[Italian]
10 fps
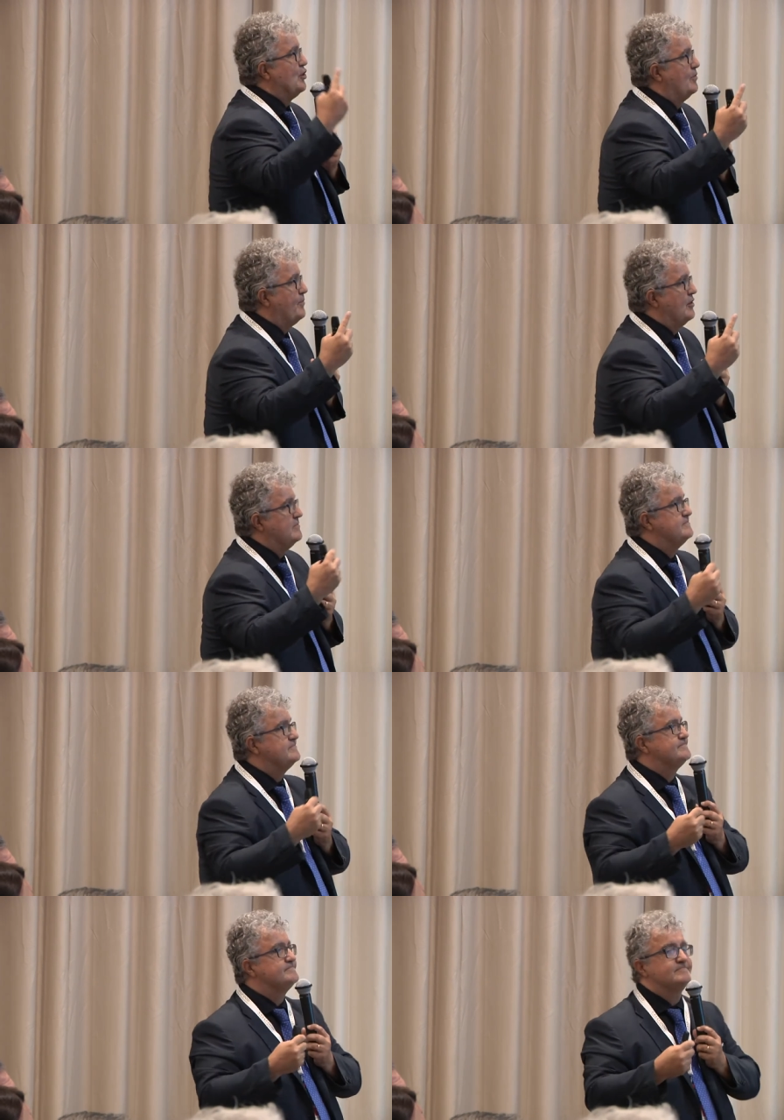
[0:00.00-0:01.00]
dopo,
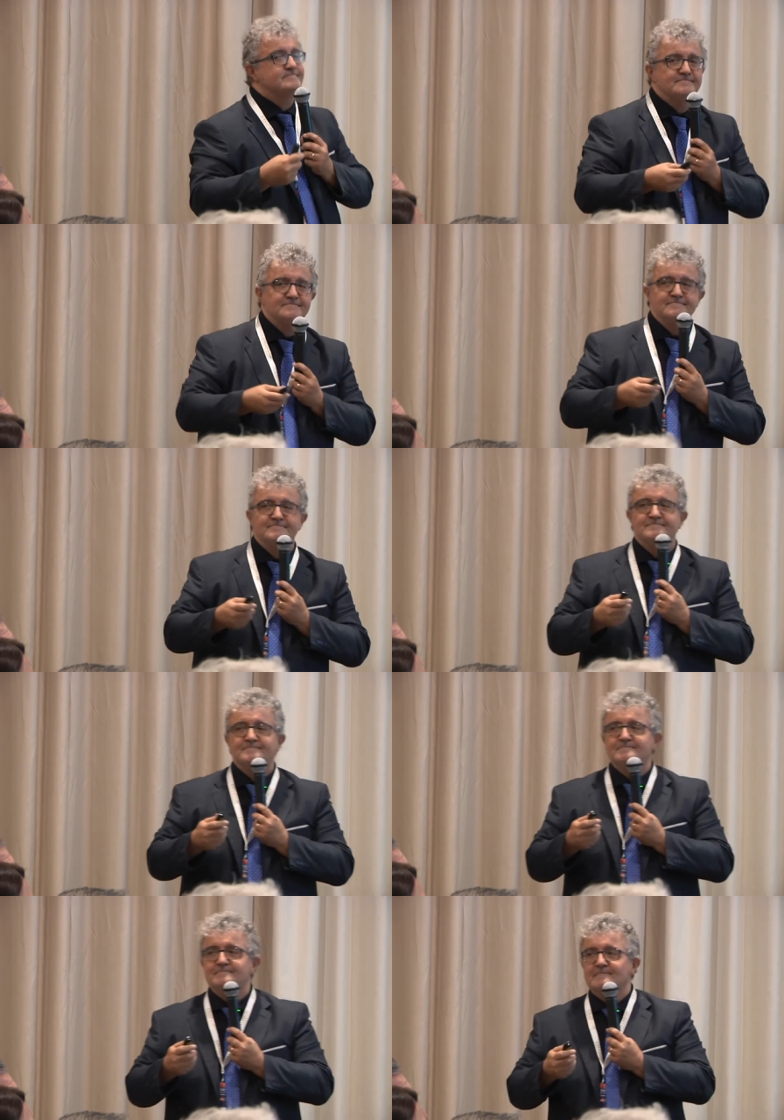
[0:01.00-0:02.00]

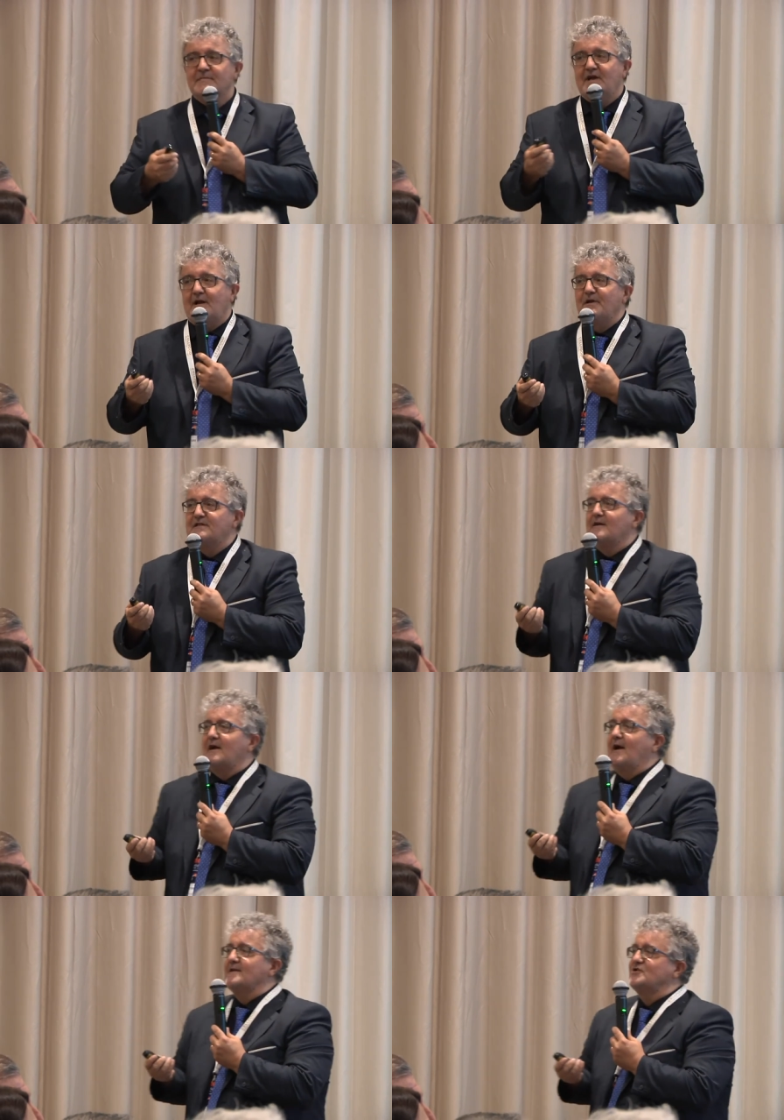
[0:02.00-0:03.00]
chiaramente il
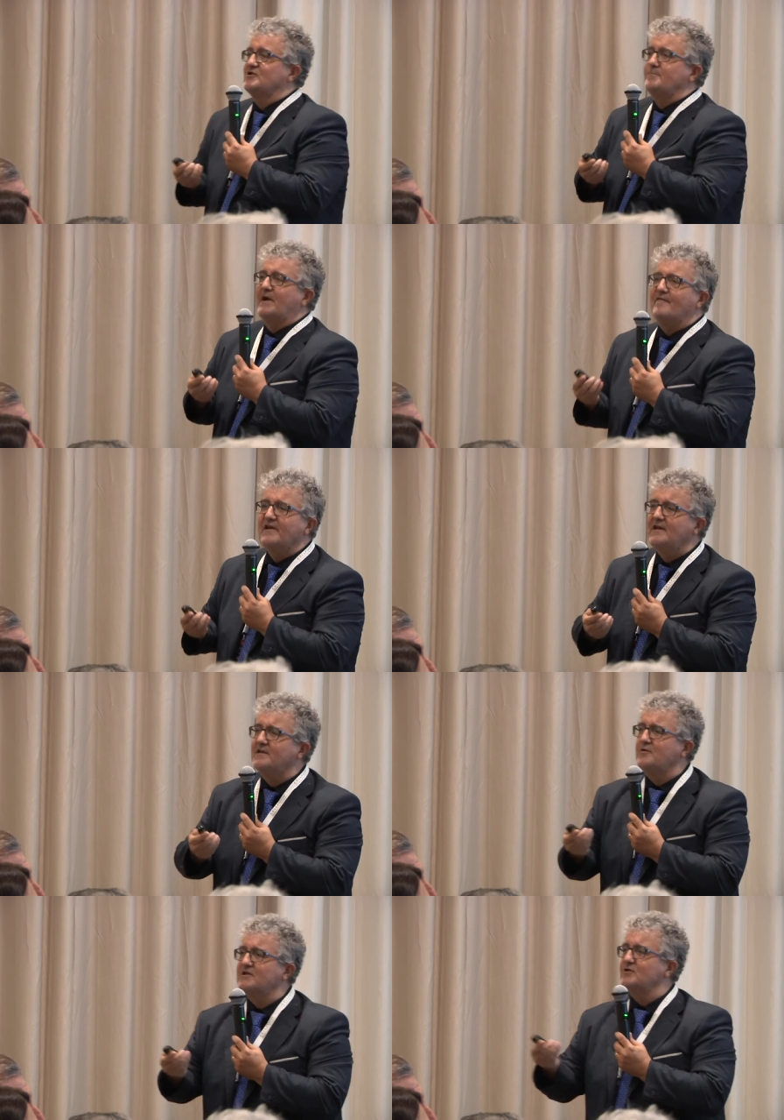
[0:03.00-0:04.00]
ragazzo si meraviglia
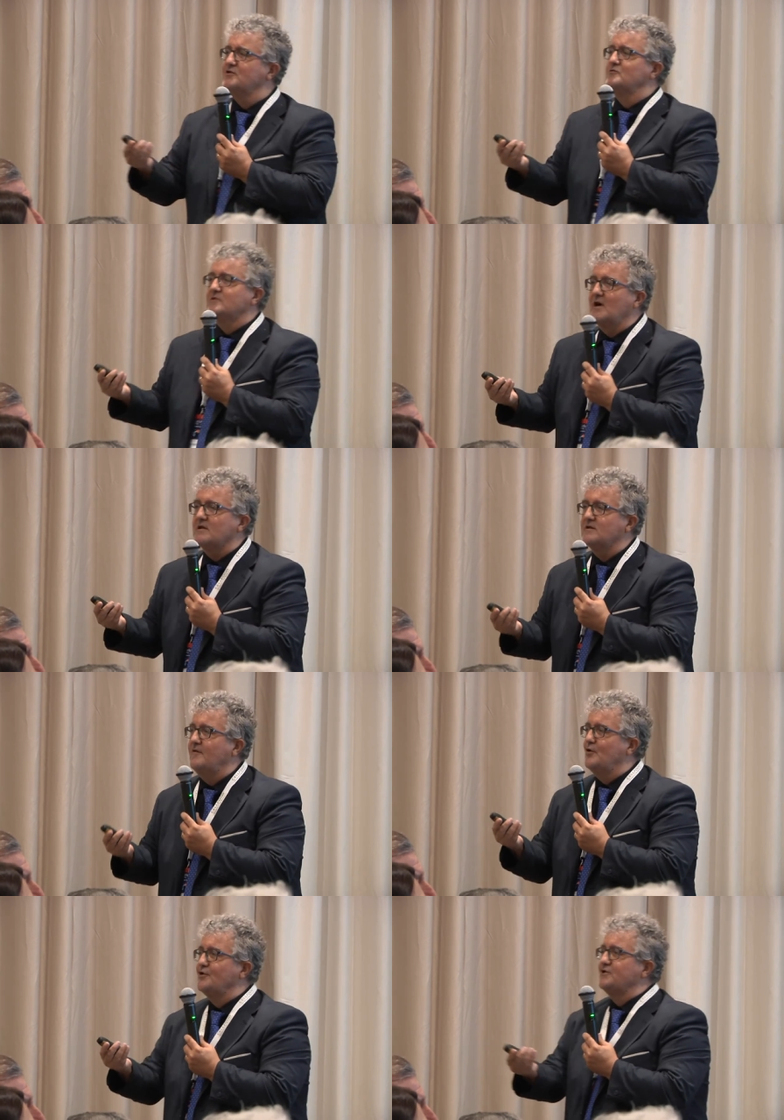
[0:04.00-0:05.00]
di questo risultato, gli
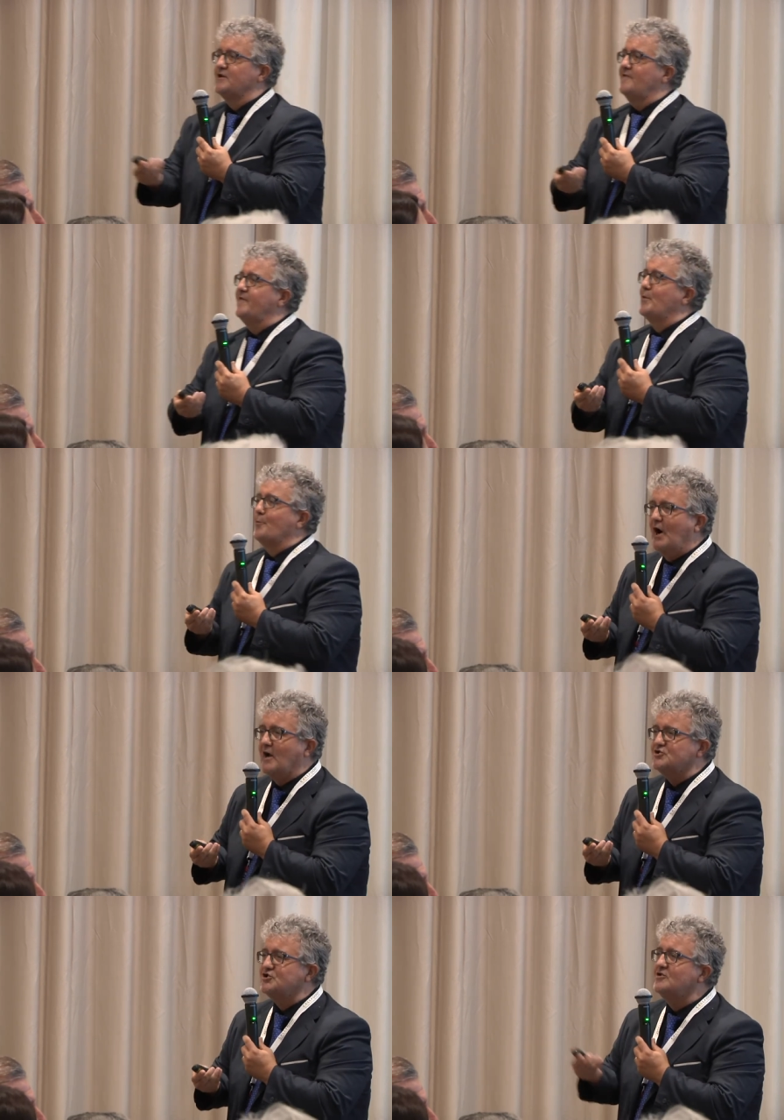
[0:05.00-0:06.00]
avevano detto che era
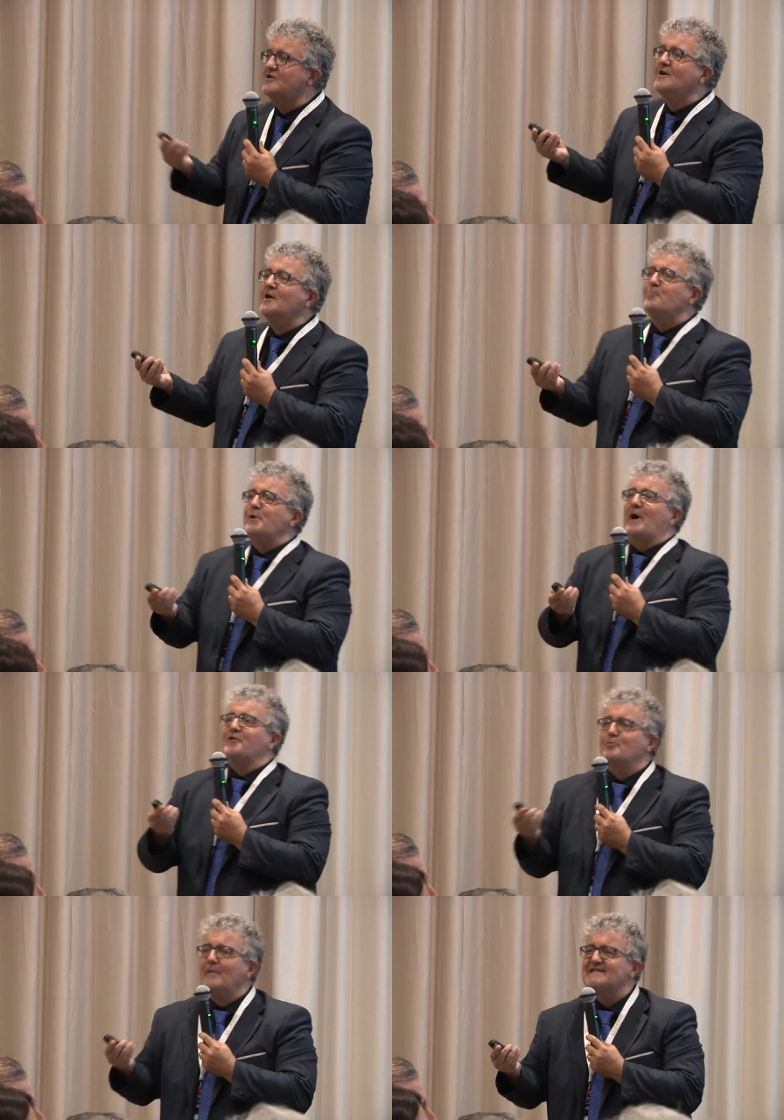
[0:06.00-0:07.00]
fibromialgico mi
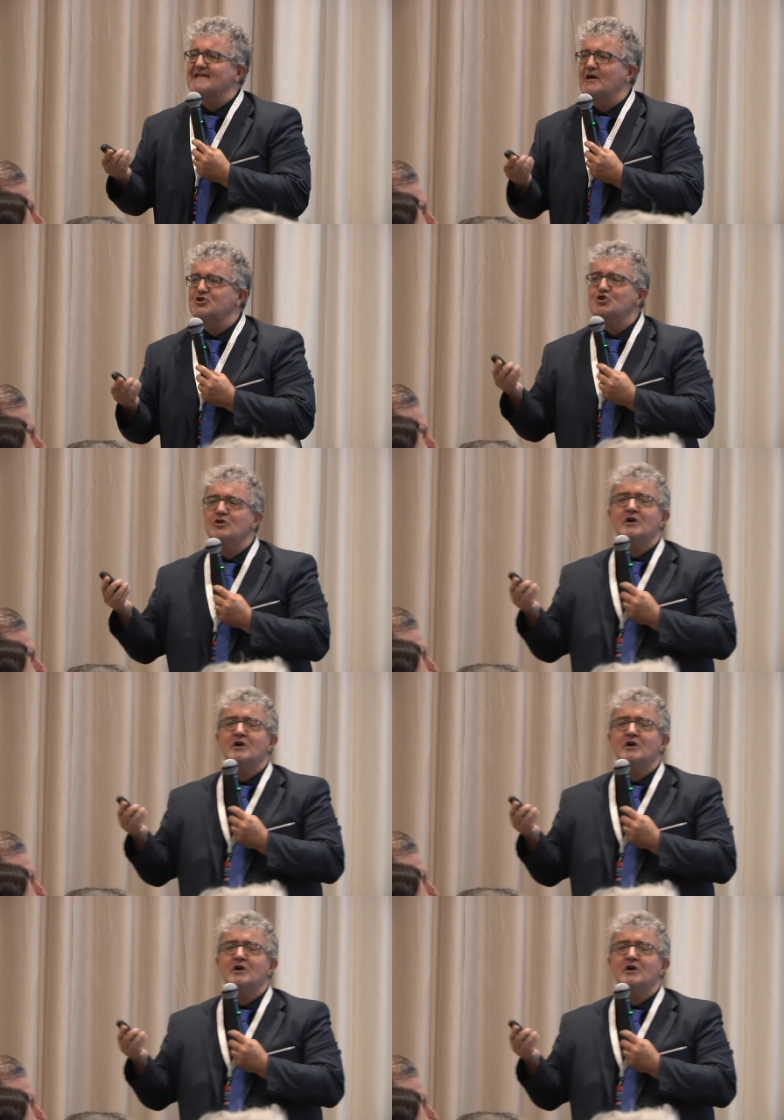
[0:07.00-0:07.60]
manda un messaggio.